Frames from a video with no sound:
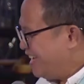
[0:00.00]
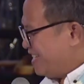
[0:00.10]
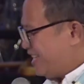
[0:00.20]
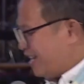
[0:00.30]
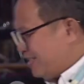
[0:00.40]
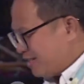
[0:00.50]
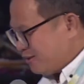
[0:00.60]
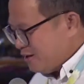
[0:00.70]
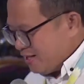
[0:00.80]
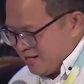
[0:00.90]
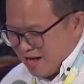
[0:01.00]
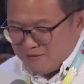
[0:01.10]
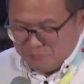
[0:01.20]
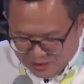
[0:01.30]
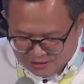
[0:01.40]
saya sekeluarga
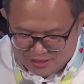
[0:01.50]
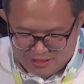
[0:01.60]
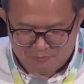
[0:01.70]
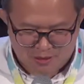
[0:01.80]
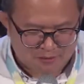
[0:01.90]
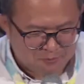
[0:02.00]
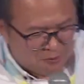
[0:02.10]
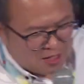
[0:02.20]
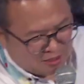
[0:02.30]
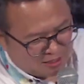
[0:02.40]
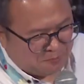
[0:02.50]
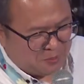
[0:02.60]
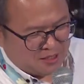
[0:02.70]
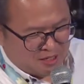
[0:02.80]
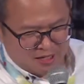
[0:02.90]
hampir tidak bisa pulang
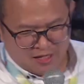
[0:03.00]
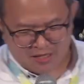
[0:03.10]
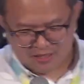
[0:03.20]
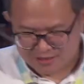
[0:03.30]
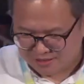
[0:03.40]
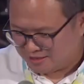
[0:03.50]
tapi karena